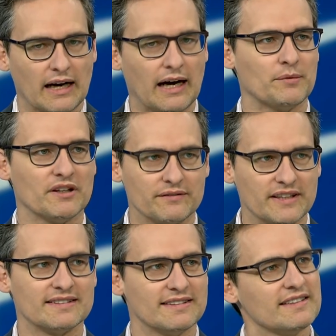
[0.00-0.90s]
Aber
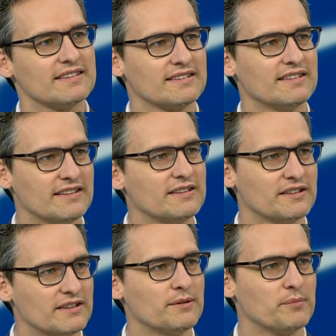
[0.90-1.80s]
wir sind jetzt in,
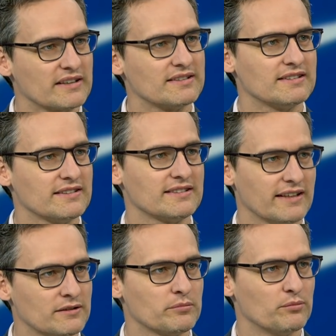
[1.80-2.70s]
in einem
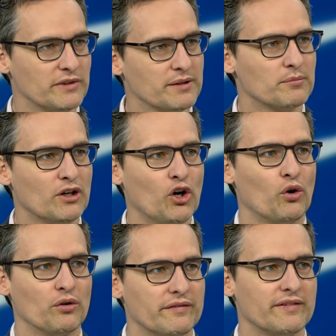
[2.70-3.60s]
existenziellen Problem.
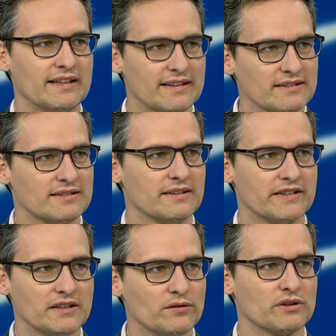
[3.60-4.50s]
Und wenn das die
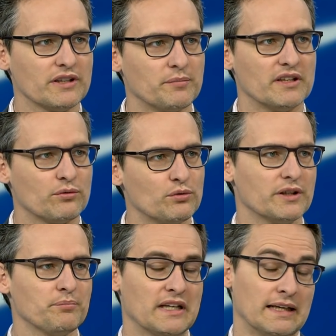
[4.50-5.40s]
Regierung nicht mal
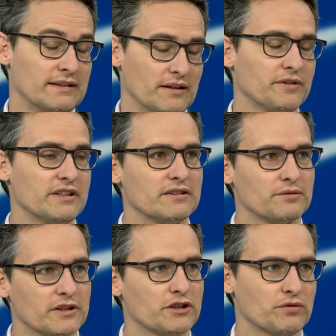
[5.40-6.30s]
zugibt, dann finde ich
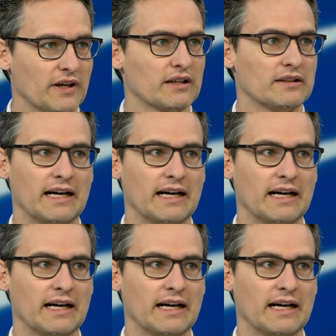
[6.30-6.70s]
das wirklich schwach.